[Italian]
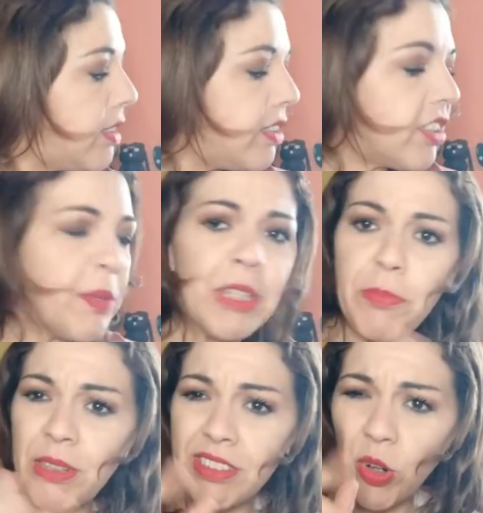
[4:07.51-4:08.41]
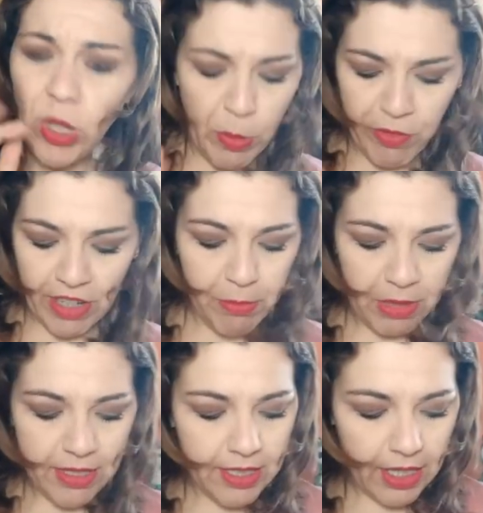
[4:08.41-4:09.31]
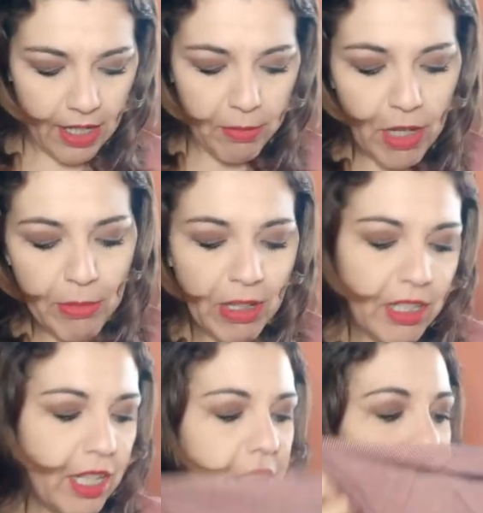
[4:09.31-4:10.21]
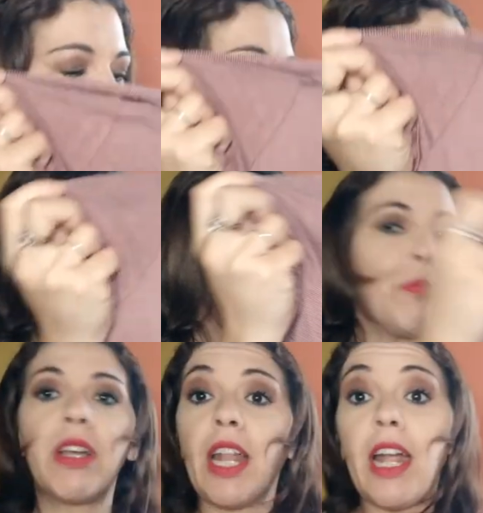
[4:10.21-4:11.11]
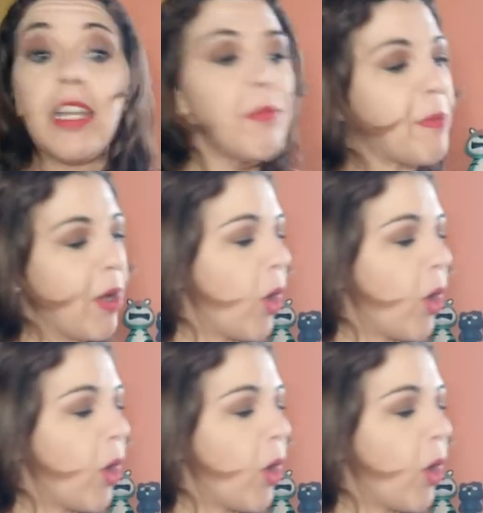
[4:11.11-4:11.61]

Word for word: sinceramente i pantaloni non mi fanno impazzire ma la maglietta mi sembra grande vabbè